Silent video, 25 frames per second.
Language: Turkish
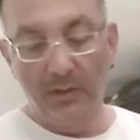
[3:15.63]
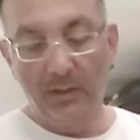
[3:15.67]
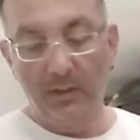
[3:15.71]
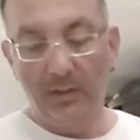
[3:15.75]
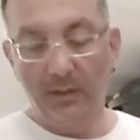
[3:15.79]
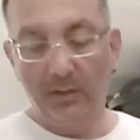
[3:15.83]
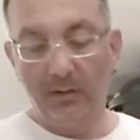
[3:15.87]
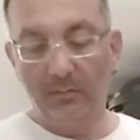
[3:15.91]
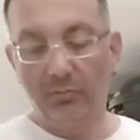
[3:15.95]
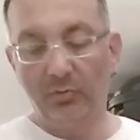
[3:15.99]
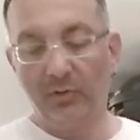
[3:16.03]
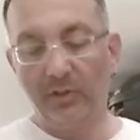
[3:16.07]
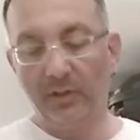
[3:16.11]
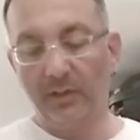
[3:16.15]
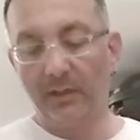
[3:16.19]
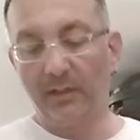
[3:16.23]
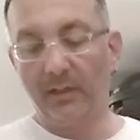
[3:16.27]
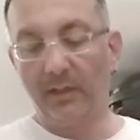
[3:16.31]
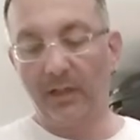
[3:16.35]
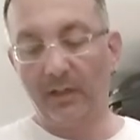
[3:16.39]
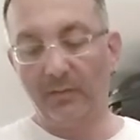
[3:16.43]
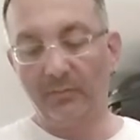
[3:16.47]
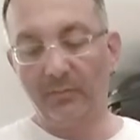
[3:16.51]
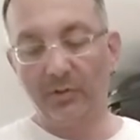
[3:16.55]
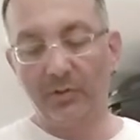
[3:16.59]
E, bu ne
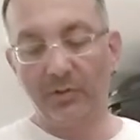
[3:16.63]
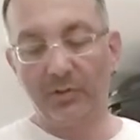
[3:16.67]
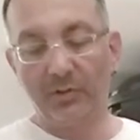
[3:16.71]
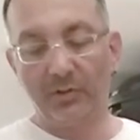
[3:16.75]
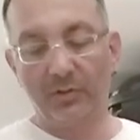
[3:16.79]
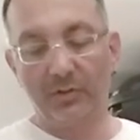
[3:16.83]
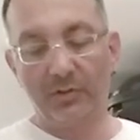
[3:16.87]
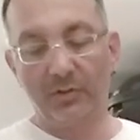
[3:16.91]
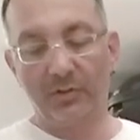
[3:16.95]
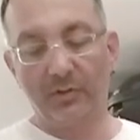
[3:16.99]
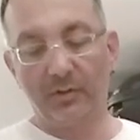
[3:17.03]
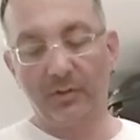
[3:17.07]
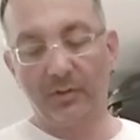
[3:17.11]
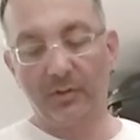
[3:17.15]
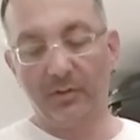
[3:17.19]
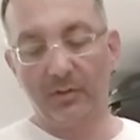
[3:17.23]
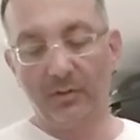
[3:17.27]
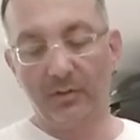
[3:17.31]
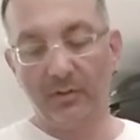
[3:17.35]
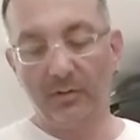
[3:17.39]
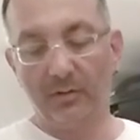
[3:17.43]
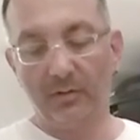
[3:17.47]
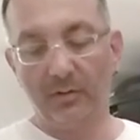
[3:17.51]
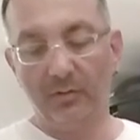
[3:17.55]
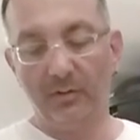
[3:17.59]
kadarmış? E,
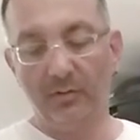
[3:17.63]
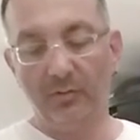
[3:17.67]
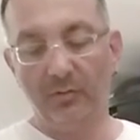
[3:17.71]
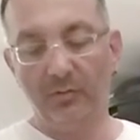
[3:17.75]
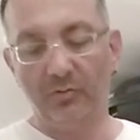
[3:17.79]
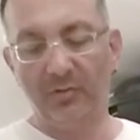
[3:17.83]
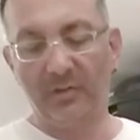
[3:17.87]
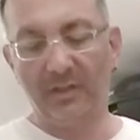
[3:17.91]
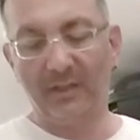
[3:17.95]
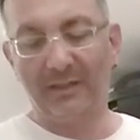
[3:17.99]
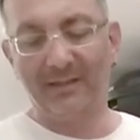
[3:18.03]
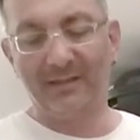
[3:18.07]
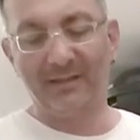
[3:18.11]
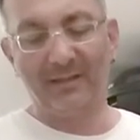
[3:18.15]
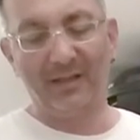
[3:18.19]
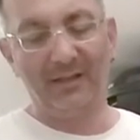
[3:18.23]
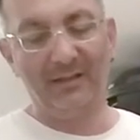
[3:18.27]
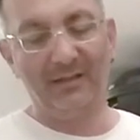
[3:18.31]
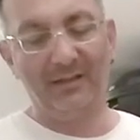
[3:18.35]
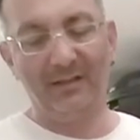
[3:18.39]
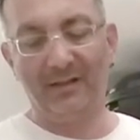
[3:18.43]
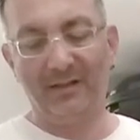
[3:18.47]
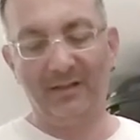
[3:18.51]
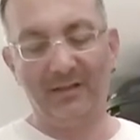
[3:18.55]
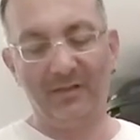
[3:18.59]
ee,
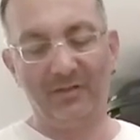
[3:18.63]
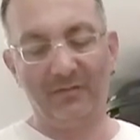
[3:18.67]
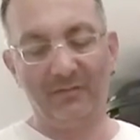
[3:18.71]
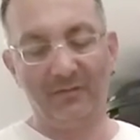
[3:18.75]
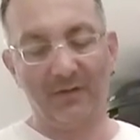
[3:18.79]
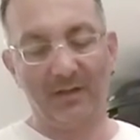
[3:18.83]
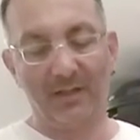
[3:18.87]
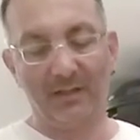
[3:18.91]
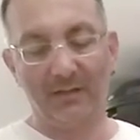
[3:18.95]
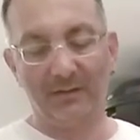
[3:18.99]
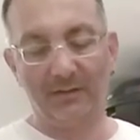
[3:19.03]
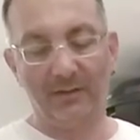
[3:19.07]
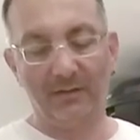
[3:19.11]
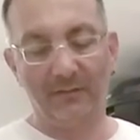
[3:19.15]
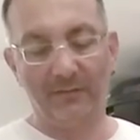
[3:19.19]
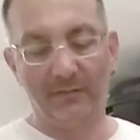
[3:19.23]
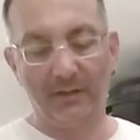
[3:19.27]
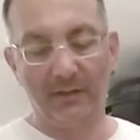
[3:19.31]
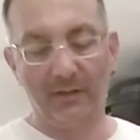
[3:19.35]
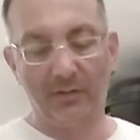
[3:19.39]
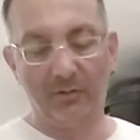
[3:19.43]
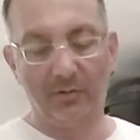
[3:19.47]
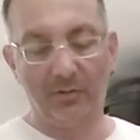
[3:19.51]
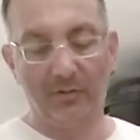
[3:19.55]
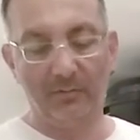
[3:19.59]
180 lira civarında
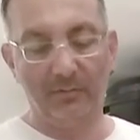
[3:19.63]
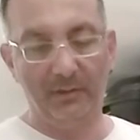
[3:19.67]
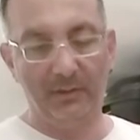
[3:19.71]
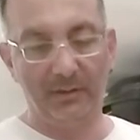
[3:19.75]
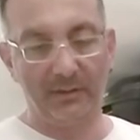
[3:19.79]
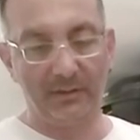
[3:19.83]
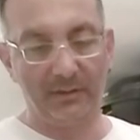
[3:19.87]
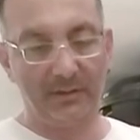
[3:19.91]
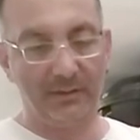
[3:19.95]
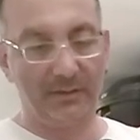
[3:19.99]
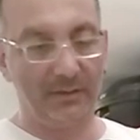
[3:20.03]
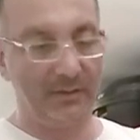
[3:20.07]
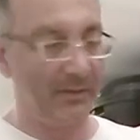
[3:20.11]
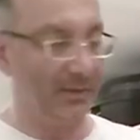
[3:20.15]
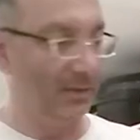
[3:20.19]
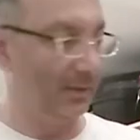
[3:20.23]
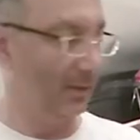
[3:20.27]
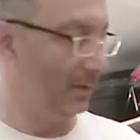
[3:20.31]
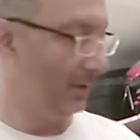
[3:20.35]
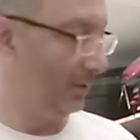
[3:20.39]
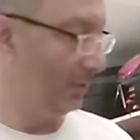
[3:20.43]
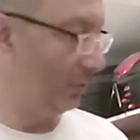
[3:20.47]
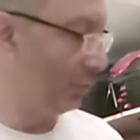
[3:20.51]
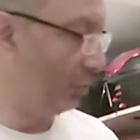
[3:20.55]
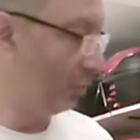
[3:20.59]
filan olabilir.
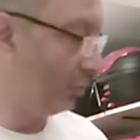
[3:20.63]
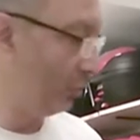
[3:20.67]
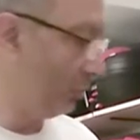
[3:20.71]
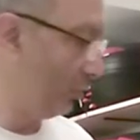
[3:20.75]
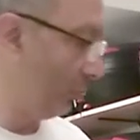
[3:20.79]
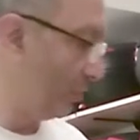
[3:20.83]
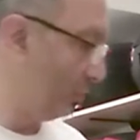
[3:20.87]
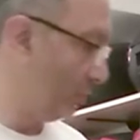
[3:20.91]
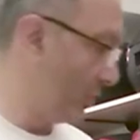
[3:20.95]
Şu.